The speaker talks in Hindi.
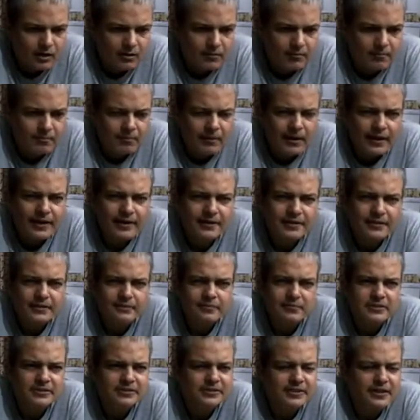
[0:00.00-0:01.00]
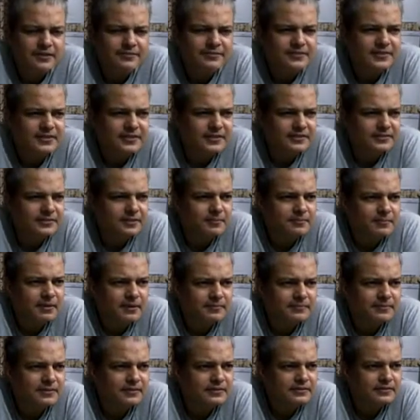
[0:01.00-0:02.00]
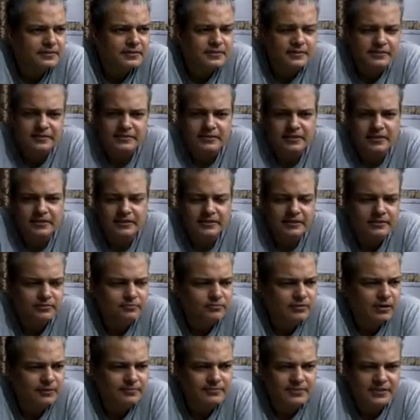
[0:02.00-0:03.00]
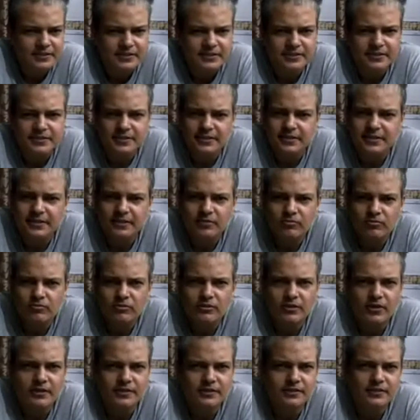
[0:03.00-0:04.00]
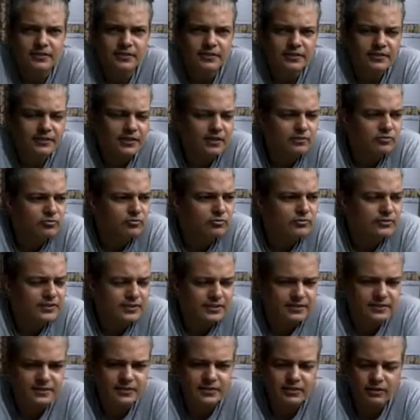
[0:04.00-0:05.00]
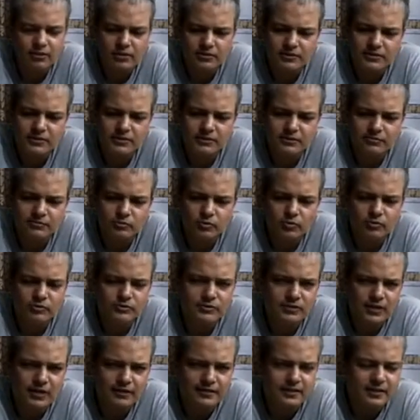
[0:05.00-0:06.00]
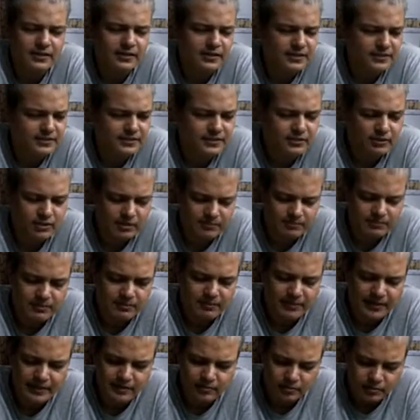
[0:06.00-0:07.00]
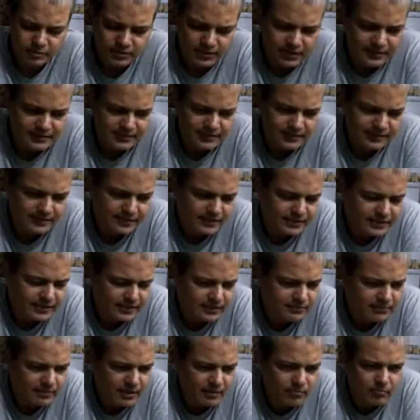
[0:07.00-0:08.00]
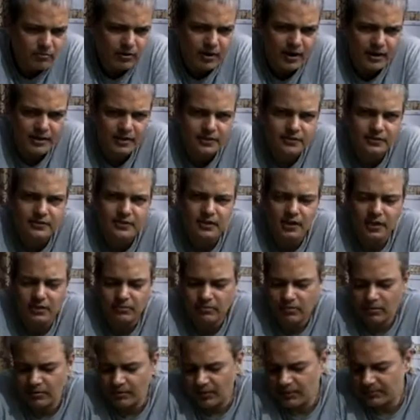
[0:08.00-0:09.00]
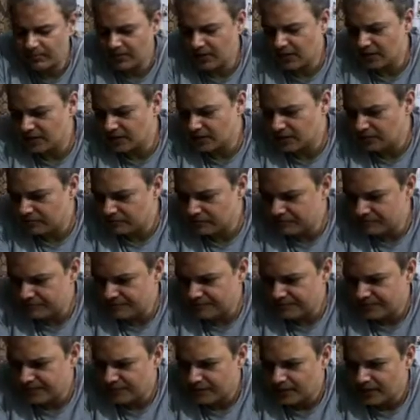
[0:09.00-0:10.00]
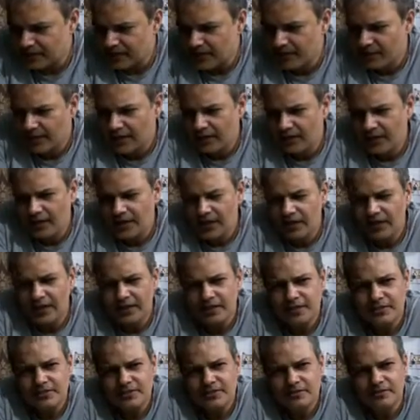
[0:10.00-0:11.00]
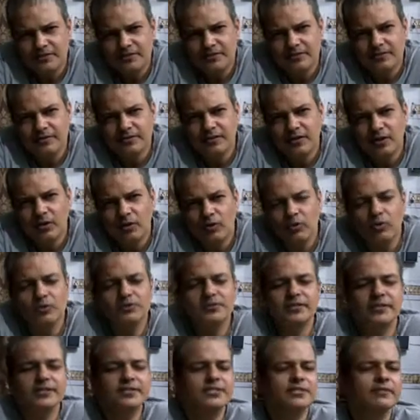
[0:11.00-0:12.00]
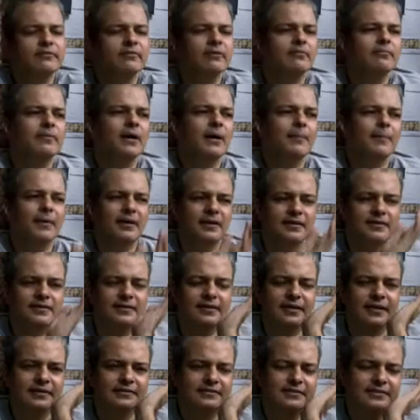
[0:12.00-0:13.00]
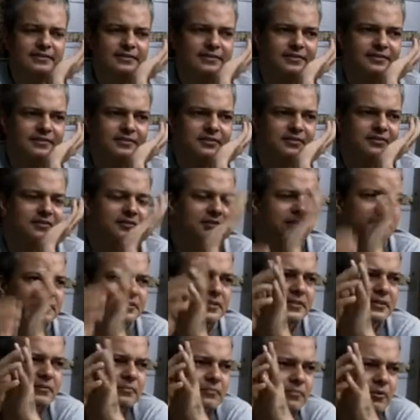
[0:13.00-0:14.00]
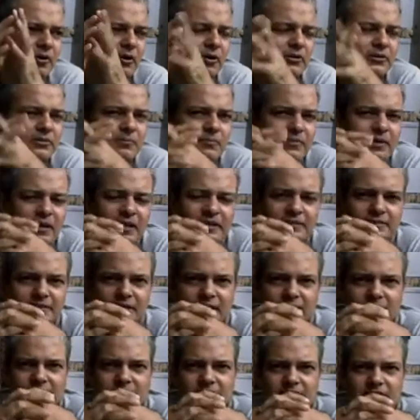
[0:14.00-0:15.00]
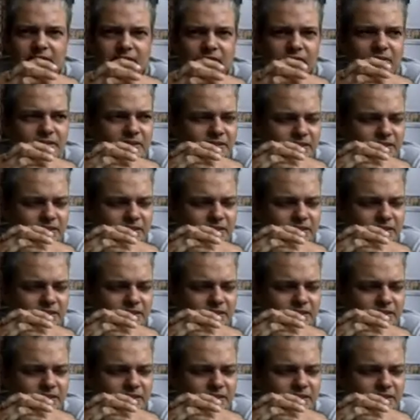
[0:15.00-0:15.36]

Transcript: माइंड में शांति कैसे प्राप्त करते हैं इसके लिए तो आप देख ही रहे हैं कुंडलनी क्रिया योग देखिए और ये सब योग साधना करिए और अपने माइंड को शांत रखिए लेकिन मैं आपको आनंद का अनुभव आज बताता हूँ इस रोज़ के जीवन में आप आनंद कैसे देख सकते हैं ये एक बहुत बड़ा चैलेंज है और ये